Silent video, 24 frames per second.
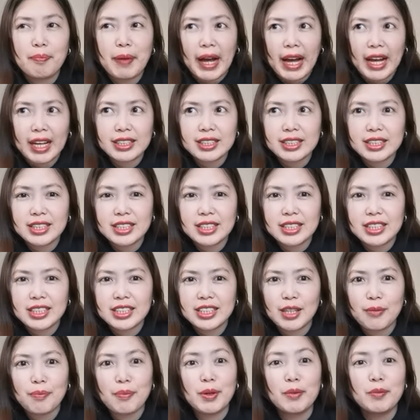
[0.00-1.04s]
pass
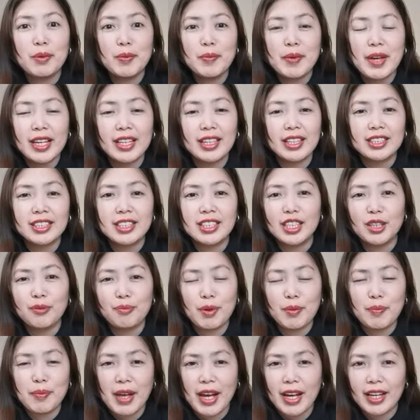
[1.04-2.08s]
sa pagbabiyahe kasi
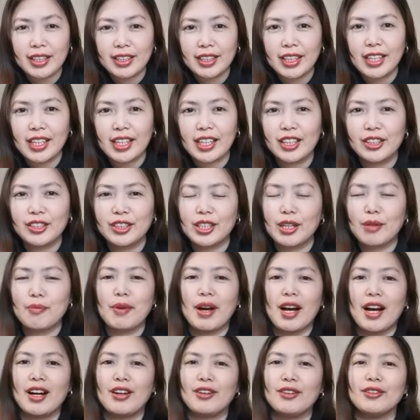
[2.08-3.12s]
nagbabiyahe talaga yung
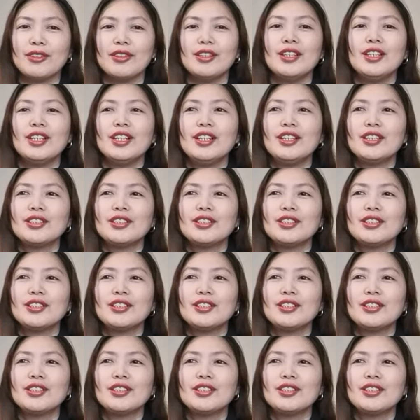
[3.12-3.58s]
trabaho.